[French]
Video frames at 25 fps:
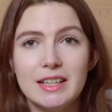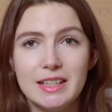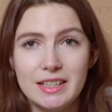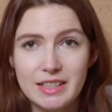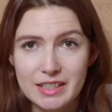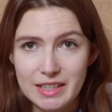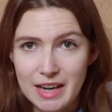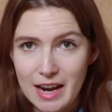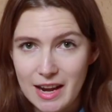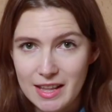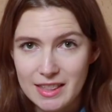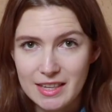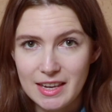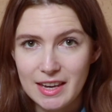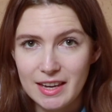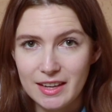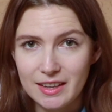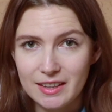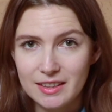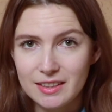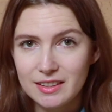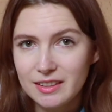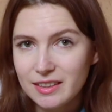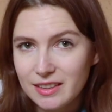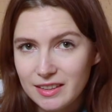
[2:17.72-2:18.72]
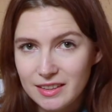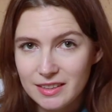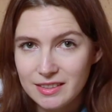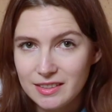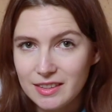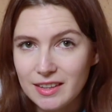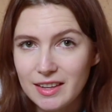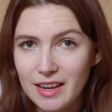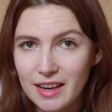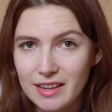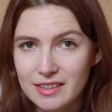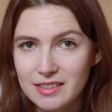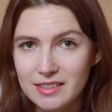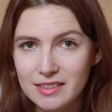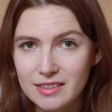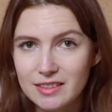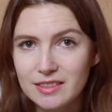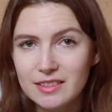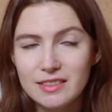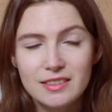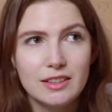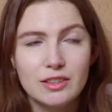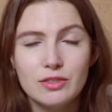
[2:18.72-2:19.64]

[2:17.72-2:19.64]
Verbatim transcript: Les charnières était cassée.